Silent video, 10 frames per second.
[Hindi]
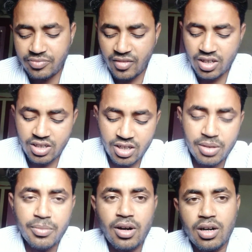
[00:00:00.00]
अगर हम
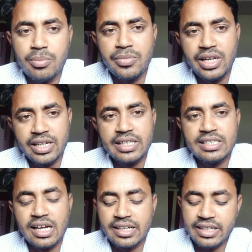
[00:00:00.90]
हम भी एक
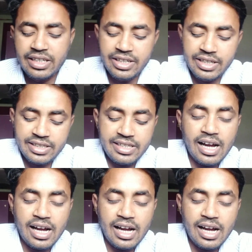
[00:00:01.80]
किसान हैं या आप